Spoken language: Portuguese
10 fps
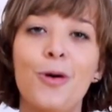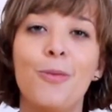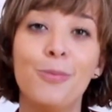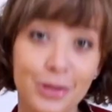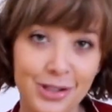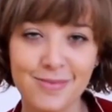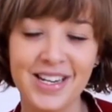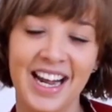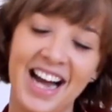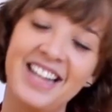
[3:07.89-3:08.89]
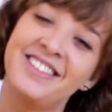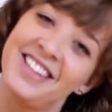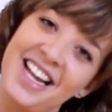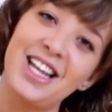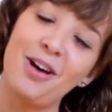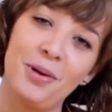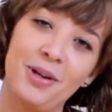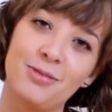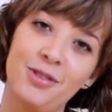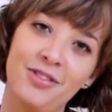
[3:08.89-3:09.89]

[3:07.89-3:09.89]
Muito obrigado e até o próximo